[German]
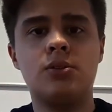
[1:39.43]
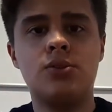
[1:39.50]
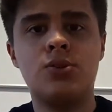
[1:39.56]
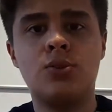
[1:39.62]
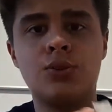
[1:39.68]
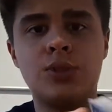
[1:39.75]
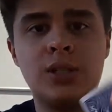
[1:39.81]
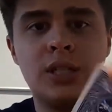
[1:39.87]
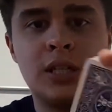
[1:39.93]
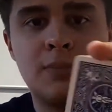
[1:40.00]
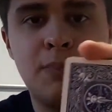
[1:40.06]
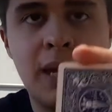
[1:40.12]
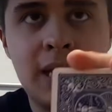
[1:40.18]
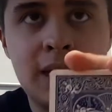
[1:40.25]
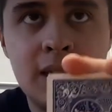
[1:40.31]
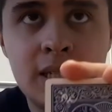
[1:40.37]
So sieht das
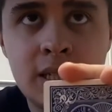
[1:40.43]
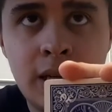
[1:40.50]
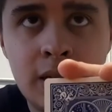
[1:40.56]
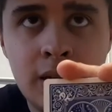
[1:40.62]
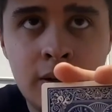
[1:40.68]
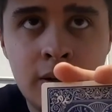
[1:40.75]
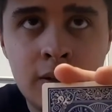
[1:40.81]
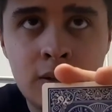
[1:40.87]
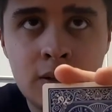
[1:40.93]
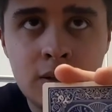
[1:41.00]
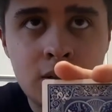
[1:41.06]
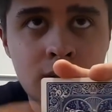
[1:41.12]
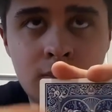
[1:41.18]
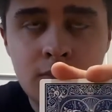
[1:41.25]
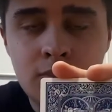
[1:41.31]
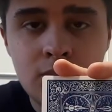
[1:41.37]
Back-Design aus.
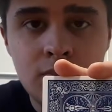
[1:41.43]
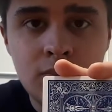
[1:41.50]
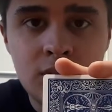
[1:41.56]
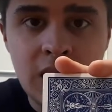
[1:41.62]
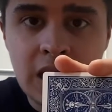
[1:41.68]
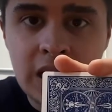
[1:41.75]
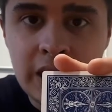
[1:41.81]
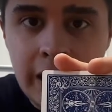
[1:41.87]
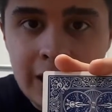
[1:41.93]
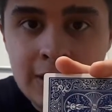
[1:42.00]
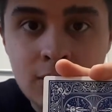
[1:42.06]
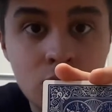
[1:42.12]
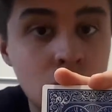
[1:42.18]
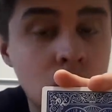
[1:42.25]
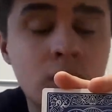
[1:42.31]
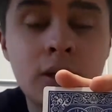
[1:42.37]
Sehr
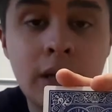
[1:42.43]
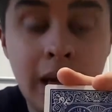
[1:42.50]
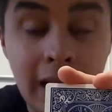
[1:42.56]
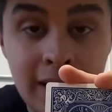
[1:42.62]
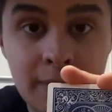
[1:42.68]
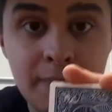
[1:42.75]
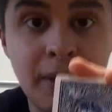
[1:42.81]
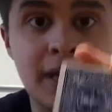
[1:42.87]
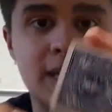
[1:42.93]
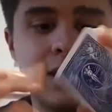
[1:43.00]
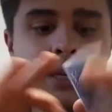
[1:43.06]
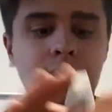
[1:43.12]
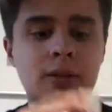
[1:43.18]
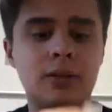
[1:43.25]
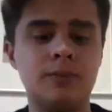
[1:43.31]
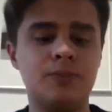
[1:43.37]
klassisch, halt
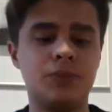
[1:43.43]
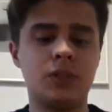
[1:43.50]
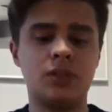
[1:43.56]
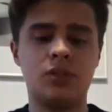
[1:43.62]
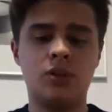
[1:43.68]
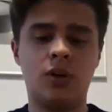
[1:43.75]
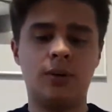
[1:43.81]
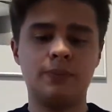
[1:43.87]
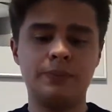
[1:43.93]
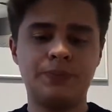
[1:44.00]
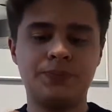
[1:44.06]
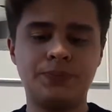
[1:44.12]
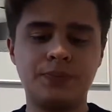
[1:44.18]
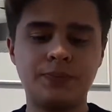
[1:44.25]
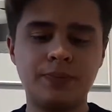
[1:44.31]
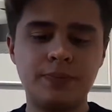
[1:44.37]
Bicycle. So,
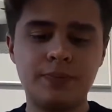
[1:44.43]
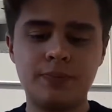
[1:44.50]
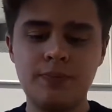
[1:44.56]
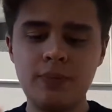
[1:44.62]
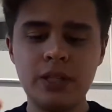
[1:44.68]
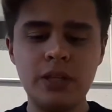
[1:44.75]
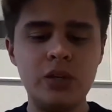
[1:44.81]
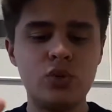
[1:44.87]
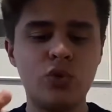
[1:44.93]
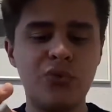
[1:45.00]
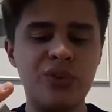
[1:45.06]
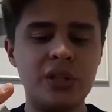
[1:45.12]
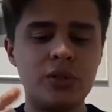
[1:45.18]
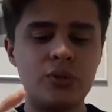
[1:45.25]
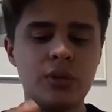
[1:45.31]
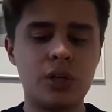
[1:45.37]
so
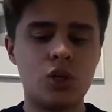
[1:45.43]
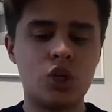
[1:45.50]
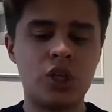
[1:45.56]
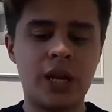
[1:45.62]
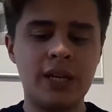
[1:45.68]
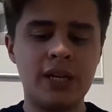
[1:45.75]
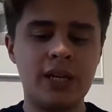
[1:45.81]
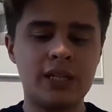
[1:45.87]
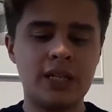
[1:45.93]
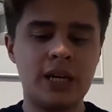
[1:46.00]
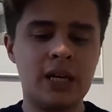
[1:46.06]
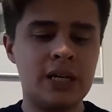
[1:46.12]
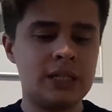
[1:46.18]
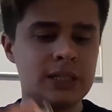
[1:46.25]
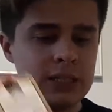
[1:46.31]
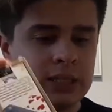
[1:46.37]
viel zu den
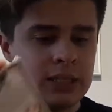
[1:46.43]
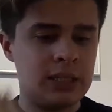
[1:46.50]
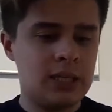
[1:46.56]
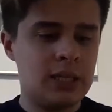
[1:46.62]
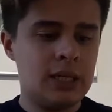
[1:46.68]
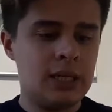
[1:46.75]
Standardkarten.